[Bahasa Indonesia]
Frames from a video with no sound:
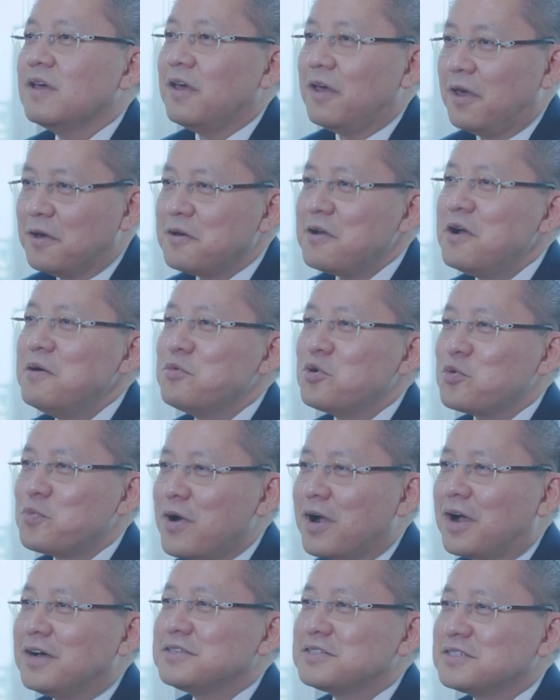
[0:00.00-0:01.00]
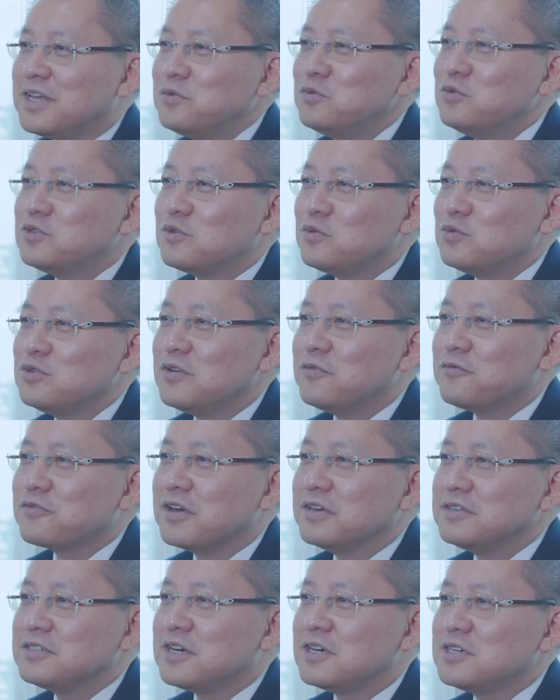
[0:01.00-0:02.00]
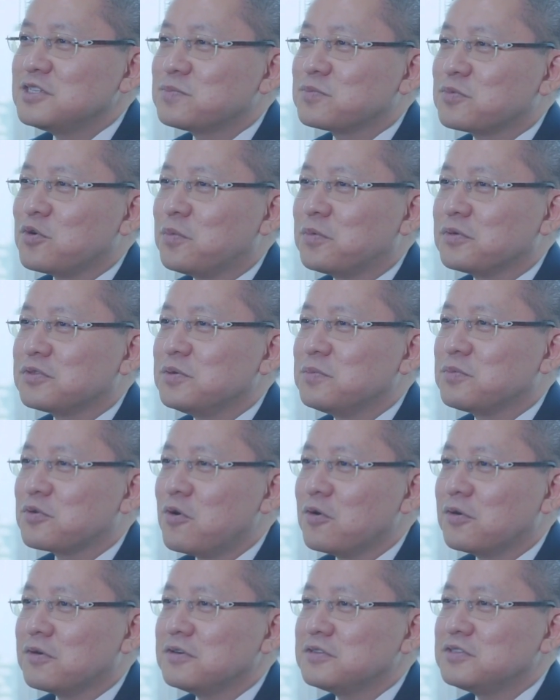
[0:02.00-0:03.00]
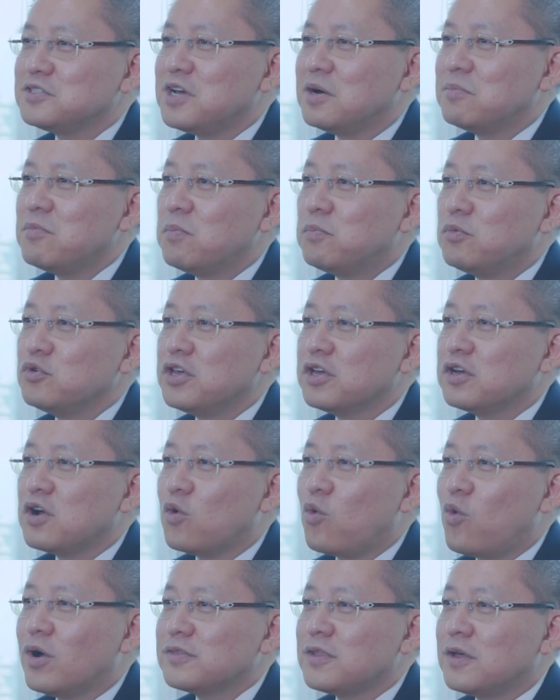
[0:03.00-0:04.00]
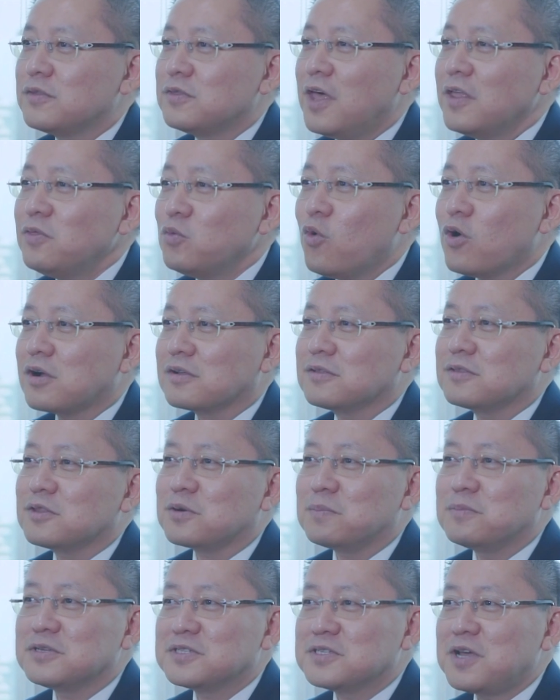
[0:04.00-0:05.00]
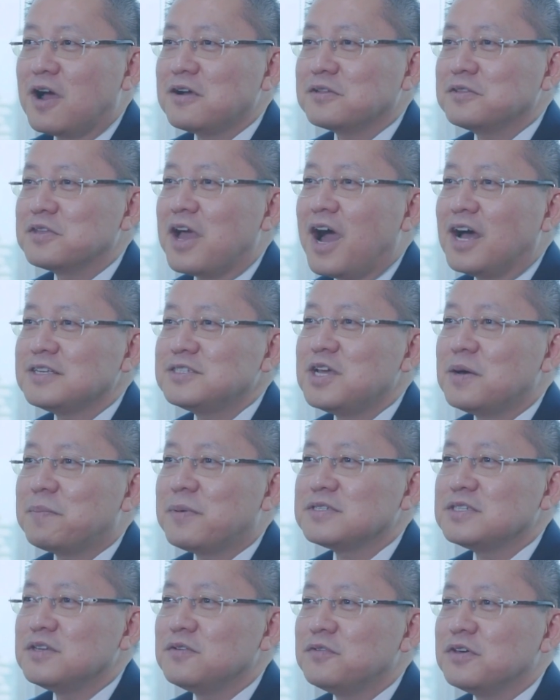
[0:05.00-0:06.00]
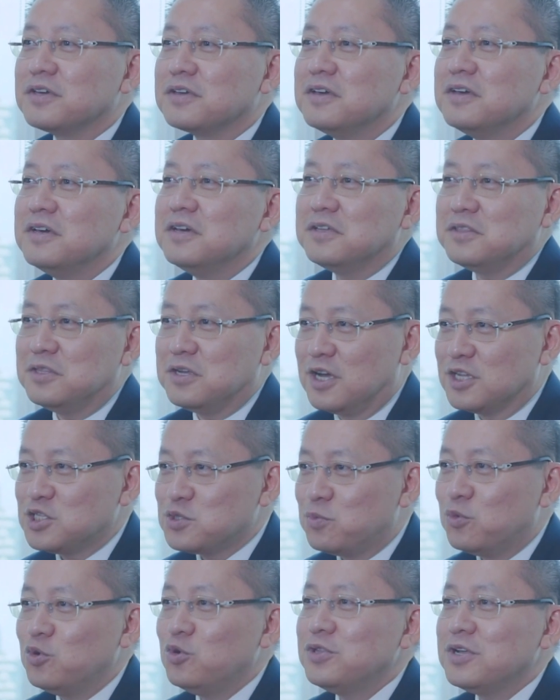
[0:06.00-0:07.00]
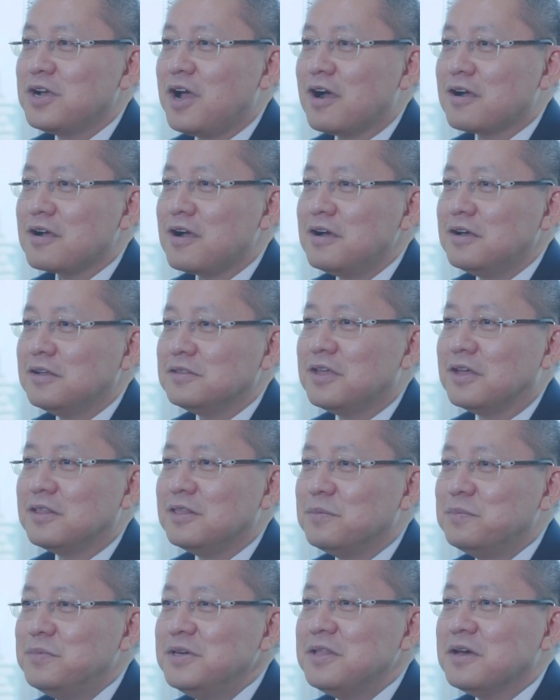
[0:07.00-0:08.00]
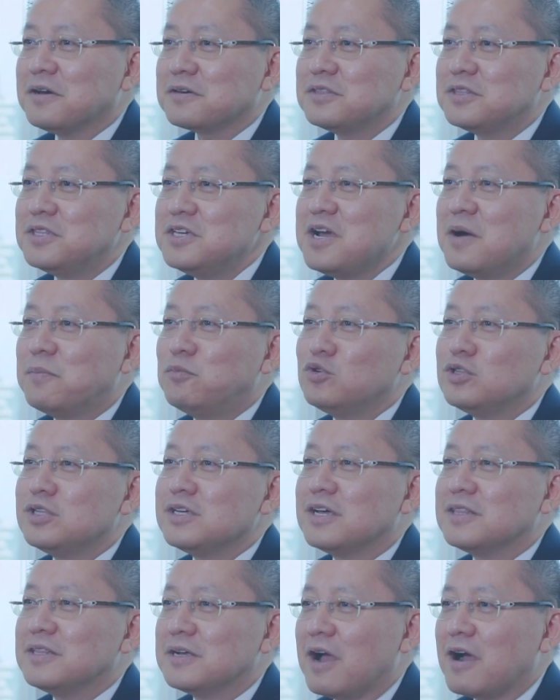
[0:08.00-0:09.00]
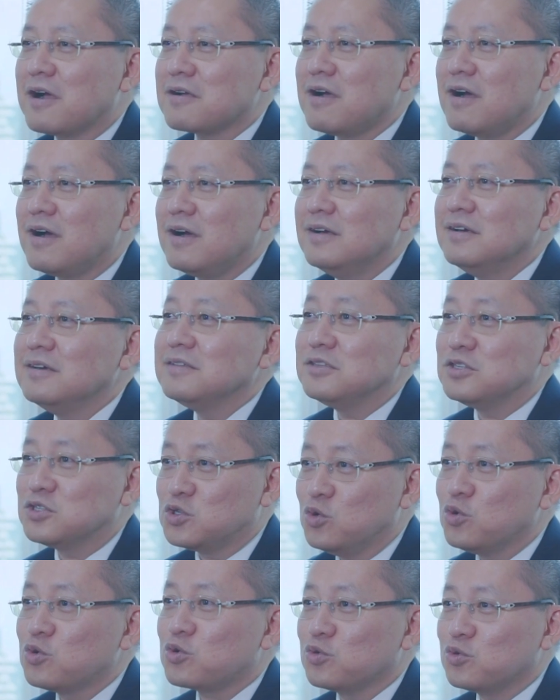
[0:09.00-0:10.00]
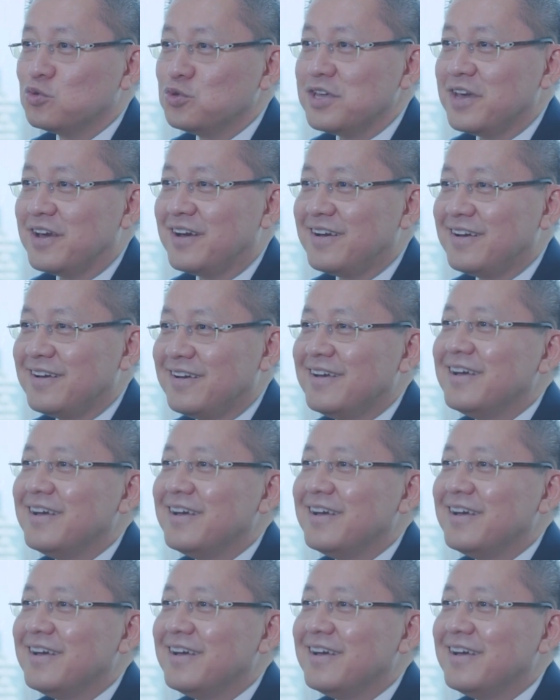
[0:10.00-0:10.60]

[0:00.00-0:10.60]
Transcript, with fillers: Era merupakan satu-satunya franchise property brokerage yang mempunyai kekuatan network terbesar di Asia Pasifik dengan 10 negara dan lebih dari 33 negara di seluruh dunia.